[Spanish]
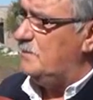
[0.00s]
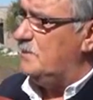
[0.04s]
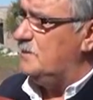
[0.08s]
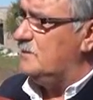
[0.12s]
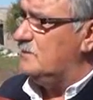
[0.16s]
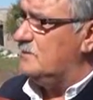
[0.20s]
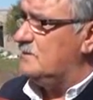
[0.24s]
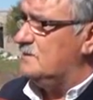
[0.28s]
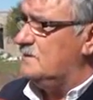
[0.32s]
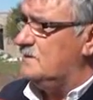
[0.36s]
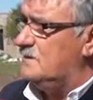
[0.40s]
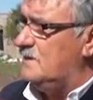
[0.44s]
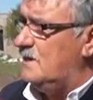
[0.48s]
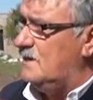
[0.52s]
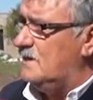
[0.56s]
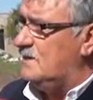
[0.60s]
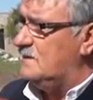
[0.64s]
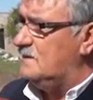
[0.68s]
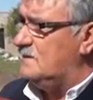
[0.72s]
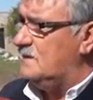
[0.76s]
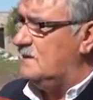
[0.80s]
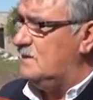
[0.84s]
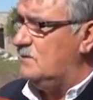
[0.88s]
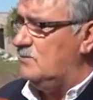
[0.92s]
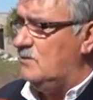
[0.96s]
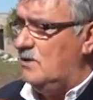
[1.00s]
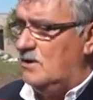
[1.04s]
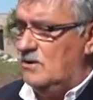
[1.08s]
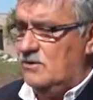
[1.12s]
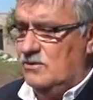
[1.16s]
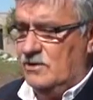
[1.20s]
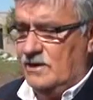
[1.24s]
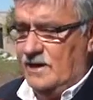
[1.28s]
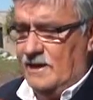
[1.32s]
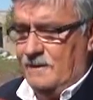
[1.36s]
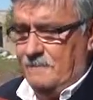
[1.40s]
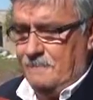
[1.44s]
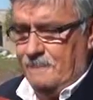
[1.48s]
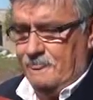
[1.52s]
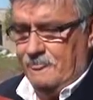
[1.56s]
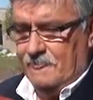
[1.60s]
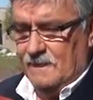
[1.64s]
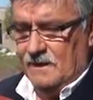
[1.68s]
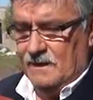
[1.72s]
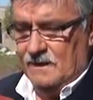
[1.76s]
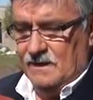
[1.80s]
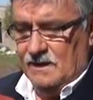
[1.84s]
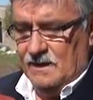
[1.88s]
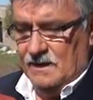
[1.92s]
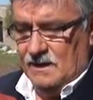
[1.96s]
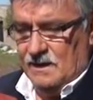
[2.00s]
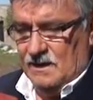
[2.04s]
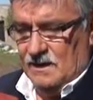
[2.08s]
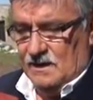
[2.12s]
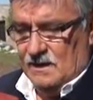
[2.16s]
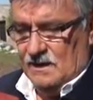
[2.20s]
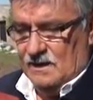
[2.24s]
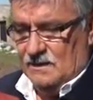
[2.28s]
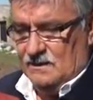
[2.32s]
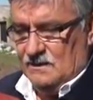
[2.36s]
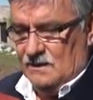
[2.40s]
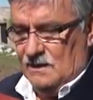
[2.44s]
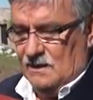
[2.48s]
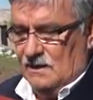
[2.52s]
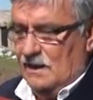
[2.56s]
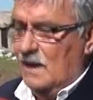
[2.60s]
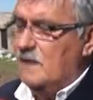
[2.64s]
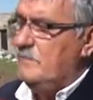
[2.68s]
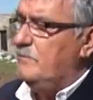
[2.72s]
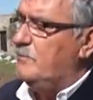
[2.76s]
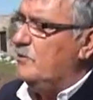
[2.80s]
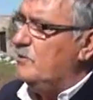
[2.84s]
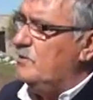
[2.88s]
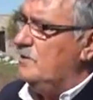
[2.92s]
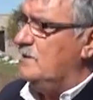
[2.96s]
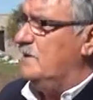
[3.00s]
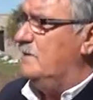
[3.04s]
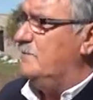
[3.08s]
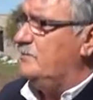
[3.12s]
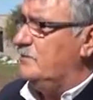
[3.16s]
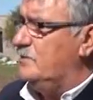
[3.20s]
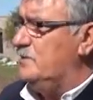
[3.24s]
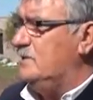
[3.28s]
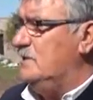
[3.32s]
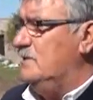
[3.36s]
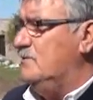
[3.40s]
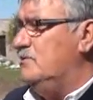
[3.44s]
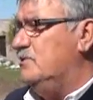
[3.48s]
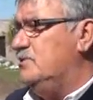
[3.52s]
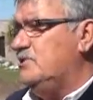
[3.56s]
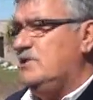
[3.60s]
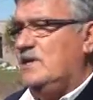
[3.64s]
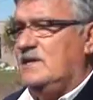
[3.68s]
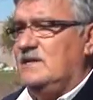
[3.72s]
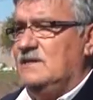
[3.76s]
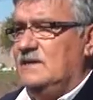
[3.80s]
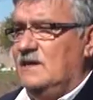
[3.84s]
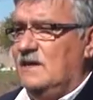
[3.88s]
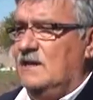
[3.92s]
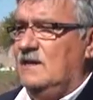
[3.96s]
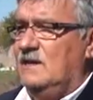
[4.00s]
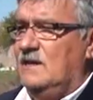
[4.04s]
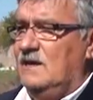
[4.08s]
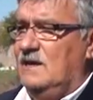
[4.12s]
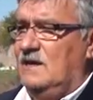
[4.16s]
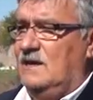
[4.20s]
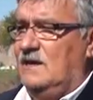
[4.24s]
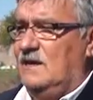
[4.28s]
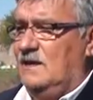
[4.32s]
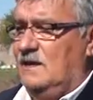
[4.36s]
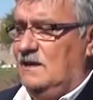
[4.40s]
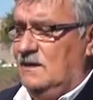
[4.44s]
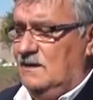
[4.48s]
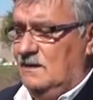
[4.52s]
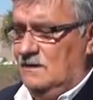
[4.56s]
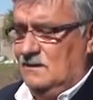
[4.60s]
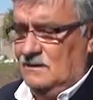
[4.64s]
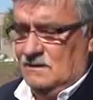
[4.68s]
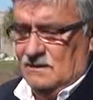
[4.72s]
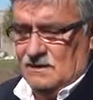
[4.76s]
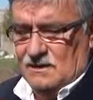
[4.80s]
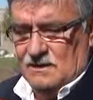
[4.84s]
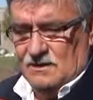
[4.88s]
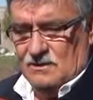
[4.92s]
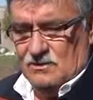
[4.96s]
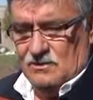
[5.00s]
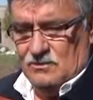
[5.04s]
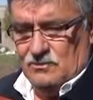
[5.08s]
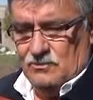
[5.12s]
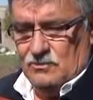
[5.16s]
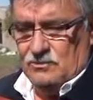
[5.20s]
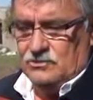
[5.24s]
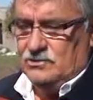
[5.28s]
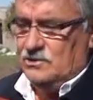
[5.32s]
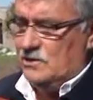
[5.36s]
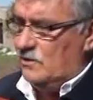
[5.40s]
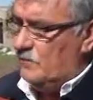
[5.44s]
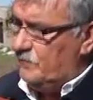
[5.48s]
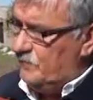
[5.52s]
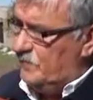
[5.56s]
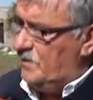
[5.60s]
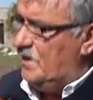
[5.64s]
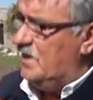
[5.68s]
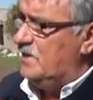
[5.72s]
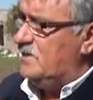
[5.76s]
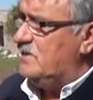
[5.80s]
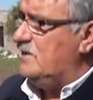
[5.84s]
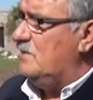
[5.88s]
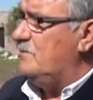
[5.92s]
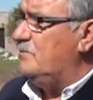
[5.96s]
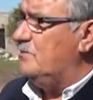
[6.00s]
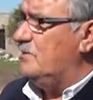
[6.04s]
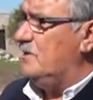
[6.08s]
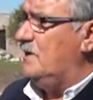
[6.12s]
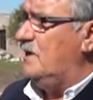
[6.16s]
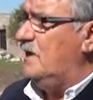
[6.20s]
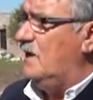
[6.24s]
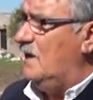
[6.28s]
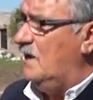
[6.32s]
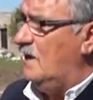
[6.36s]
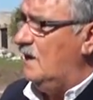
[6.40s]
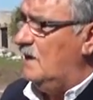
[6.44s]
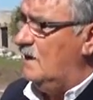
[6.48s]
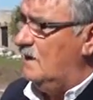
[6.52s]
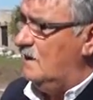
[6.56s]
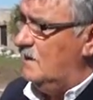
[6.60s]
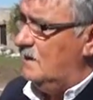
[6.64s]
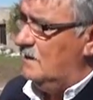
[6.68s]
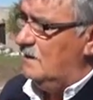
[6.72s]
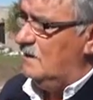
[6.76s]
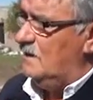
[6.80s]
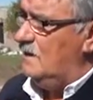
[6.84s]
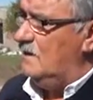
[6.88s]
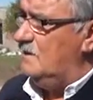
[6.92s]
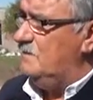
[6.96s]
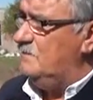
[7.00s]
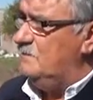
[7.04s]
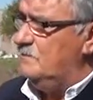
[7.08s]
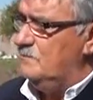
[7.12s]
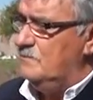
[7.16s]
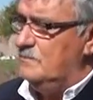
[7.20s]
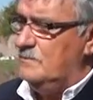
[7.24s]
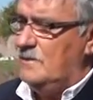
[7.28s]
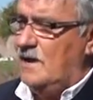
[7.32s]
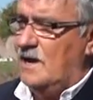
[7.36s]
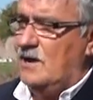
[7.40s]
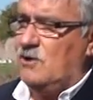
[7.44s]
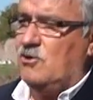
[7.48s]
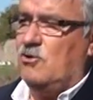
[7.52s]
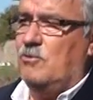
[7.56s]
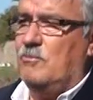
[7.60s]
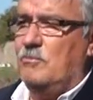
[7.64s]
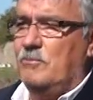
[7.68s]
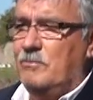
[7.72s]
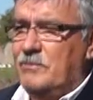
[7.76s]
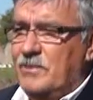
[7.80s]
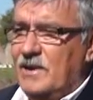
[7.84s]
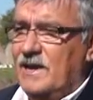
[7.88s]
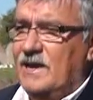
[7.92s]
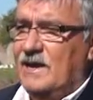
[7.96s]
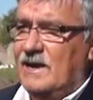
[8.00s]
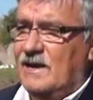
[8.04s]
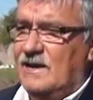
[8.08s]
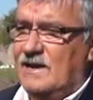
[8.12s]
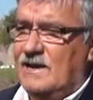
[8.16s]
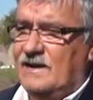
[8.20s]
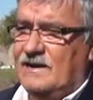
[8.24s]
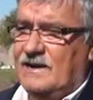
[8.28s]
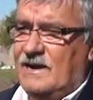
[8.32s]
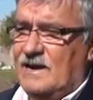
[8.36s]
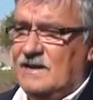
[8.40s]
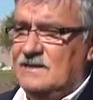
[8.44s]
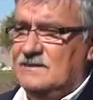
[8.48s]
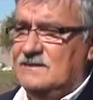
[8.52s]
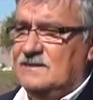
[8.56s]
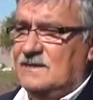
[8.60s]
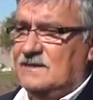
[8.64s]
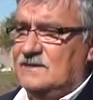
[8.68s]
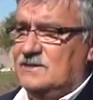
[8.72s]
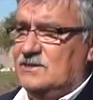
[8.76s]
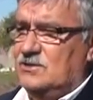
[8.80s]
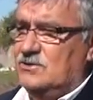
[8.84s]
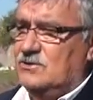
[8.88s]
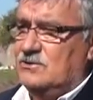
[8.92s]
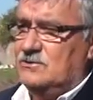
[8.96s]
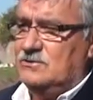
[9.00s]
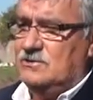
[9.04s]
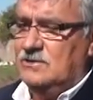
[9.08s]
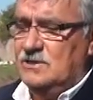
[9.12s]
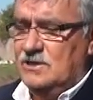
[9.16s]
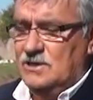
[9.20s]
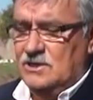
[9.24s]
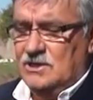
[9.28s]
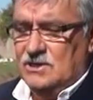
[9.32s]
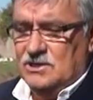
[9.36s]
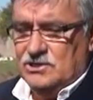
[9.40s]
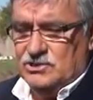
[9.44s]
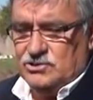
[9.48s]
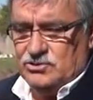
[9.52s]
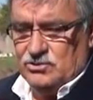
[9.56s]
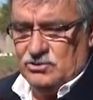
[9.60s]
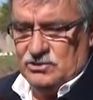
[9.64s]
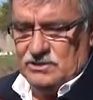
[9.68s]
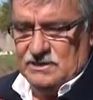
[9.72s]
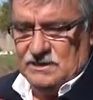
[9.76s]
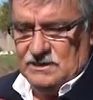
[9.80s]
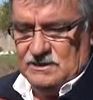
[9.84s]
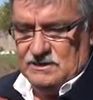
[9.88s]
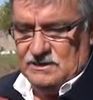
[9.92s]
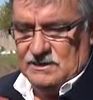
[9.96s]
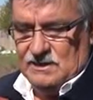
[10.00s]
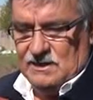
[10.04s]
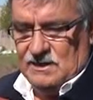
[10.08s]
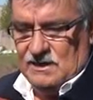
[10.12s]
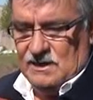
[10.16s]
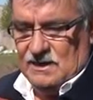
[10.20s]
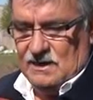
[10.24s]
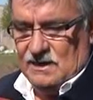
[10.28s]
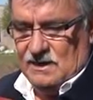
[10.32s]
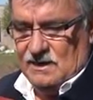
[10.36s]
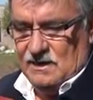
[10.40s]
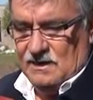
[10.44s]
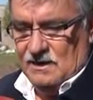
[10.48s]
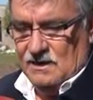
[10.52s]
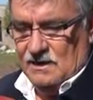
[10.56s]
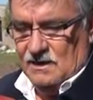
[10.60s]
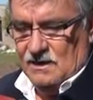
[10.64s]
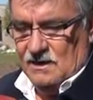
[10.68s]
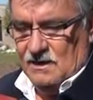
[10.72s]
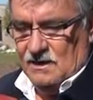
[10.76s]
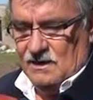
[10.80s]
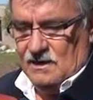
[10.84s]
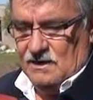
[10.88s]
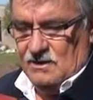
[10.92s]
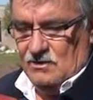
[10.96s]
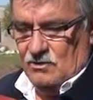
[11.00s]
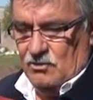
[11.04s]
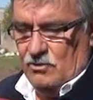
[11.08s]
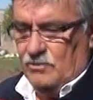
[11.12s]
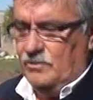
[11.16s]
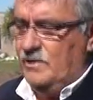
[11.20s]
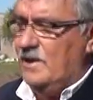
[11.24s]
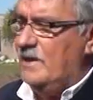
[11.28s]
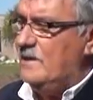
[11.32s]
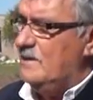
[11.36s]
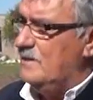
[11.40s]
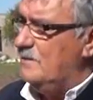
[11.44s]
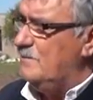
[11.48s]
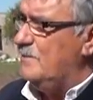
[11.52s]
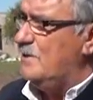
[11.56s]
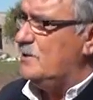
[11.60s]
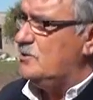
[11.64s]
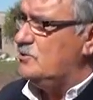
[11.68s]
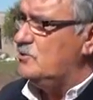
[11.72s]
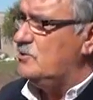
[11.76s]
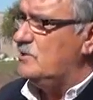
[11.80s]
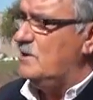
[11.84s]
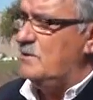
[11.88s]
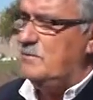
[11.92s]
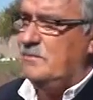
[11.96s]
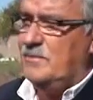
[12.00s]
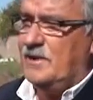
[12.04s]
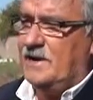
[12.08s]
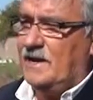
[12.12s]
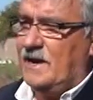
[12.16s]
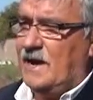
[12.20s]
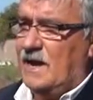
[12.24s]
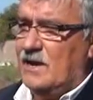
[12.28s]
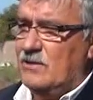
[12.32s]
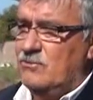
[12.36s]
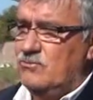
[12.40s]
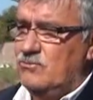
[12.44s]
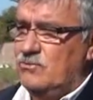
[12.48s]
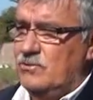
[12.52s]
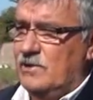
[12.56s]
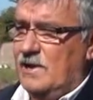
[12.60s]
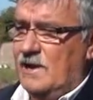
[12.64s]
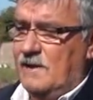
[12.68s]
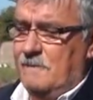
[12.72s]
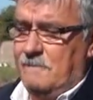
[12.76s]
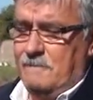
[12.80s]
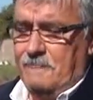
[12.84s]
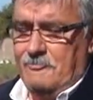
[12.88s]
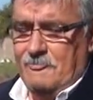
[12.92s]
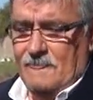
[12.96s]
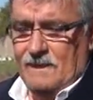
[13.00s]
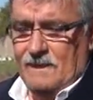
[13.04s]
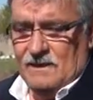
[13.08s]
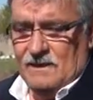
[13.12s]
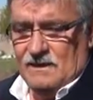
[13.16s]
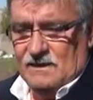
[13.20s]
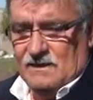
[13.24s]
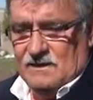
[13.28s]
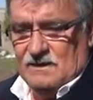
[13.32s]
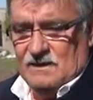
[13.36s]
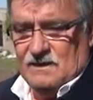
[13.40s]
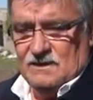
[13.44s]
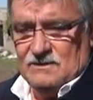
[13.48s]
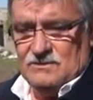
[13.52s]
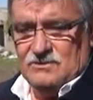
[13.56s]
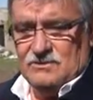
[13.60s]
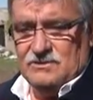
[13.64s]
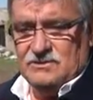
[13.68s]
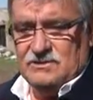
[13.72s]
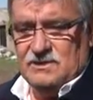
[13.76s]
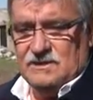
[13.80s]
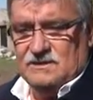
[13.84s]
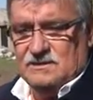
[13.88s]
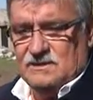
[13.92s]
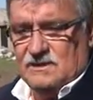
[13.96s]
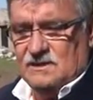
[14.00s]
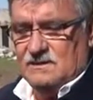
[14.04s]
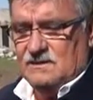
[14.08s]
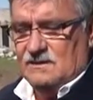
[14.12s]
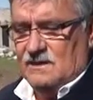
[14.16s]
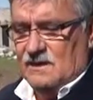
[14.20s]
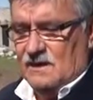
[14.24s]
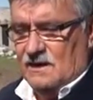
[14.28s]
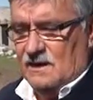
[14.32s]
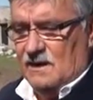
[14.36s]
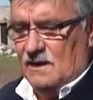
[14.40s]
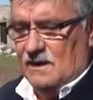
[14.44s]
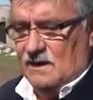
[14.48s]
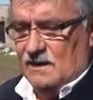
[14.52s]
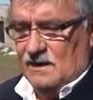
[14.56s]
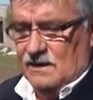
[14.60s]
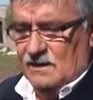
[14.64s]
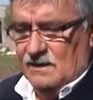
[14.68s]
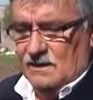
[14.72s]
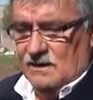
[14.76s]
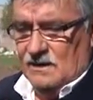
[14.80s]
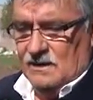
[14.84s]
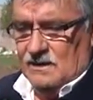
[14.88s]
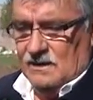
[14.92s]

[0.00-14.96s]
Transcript: metros que se están haciendo ahora, este, y el polideportivo ya tiene otra fecha porque es más compleja la realización, son este, eh, obras de mayor envergadura y entonces este,